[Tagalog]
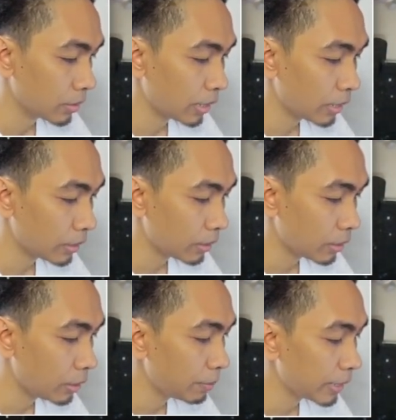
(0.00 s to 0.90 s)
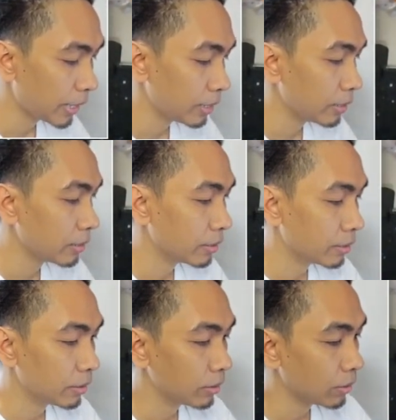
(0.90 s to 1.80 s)
At himpitan.
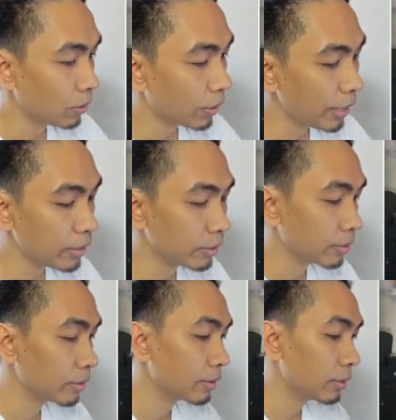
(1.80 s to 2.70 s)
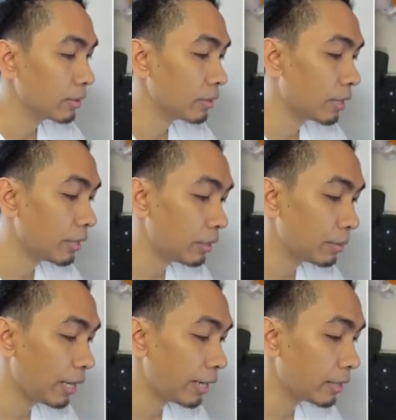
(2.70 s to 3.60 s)
Okay. At
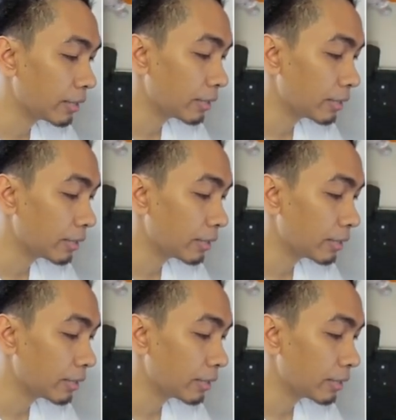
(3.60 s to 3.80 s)
ibalik.